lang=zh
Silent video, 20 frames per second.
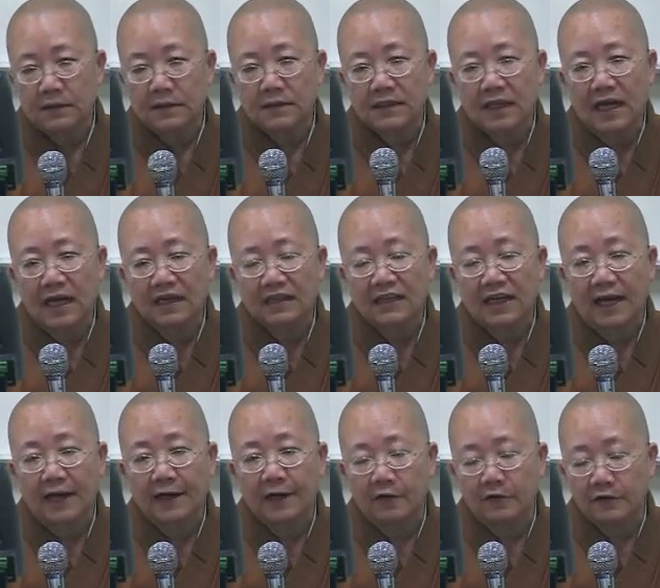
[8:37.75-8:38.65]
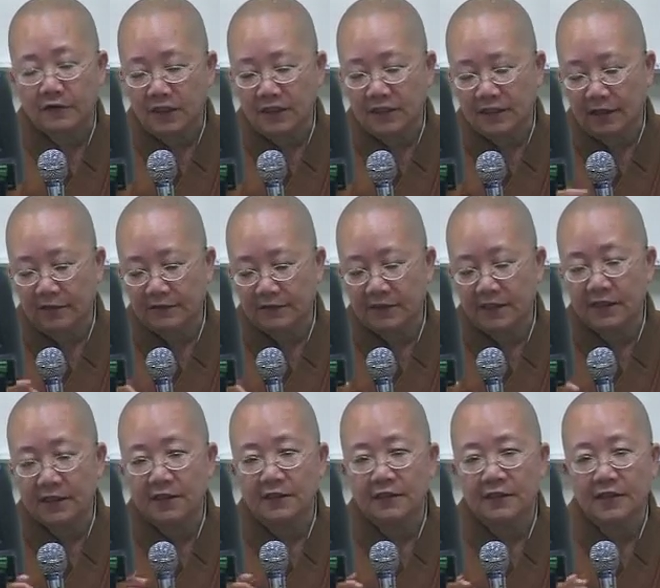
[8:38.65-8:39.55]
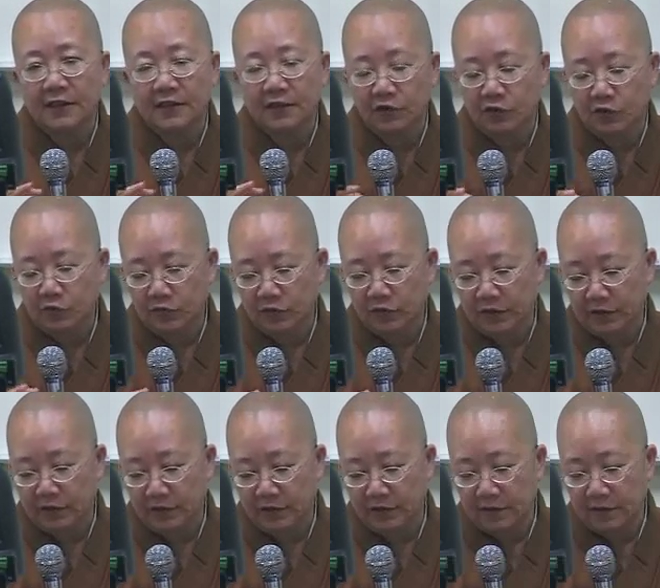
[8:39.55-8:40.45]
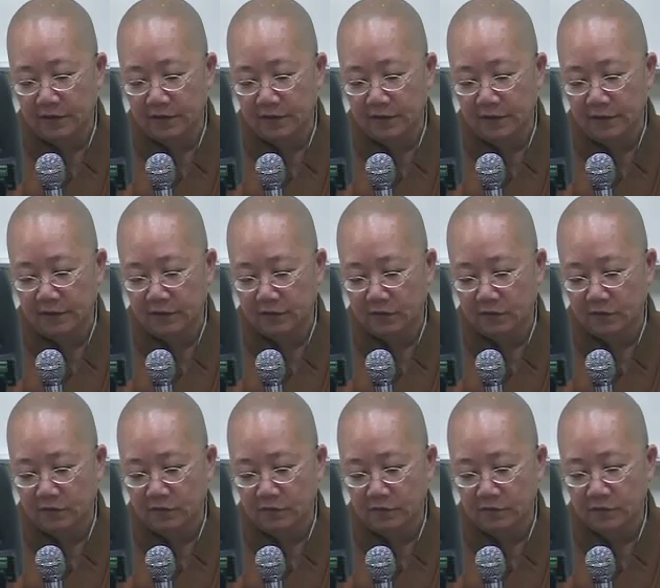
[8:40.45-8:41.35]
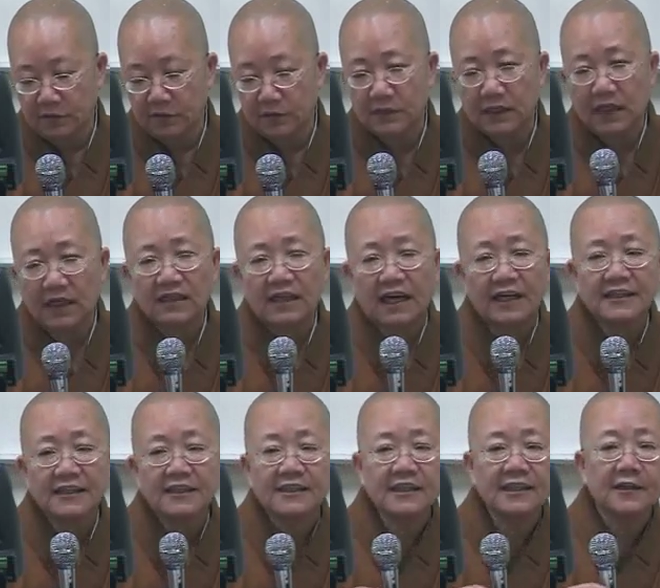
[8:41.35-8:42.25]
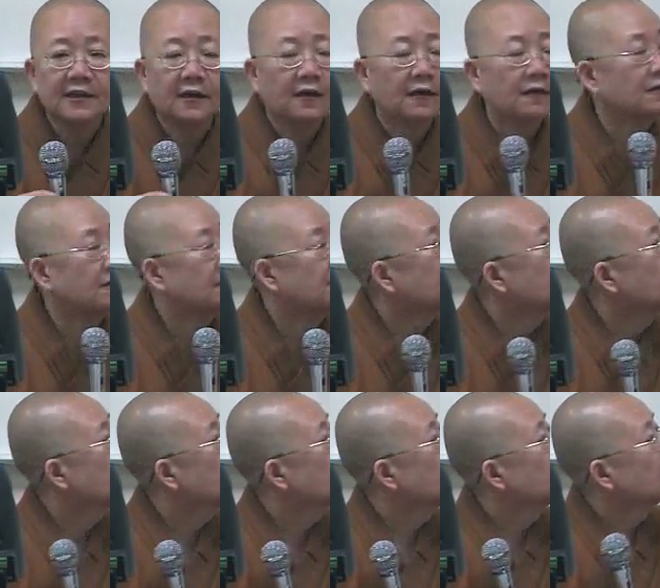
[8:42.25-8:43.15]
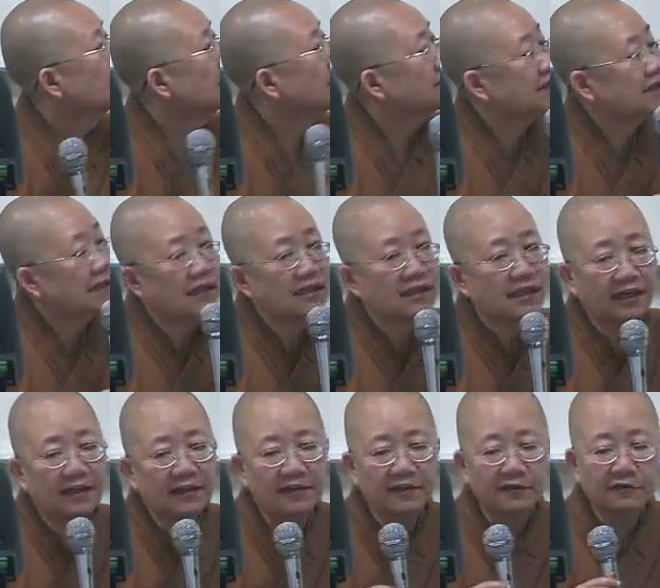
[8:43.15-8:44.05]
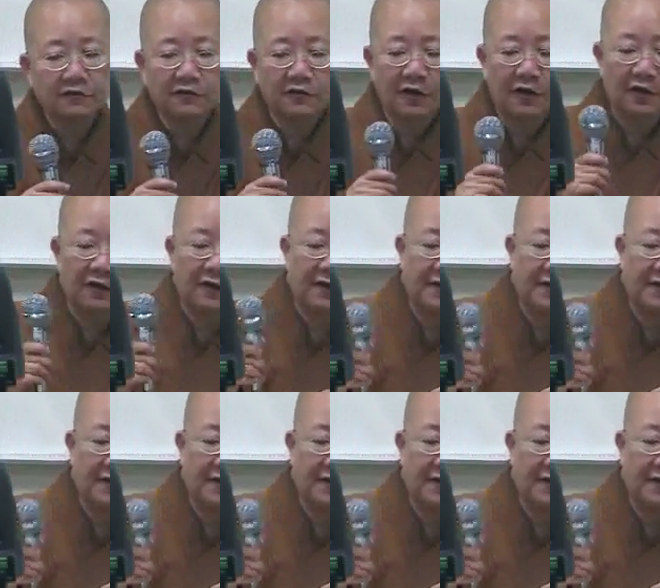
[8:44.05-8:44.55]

张台哈，这条街可能很多的那种张台街啊，所以叫张台柳啊。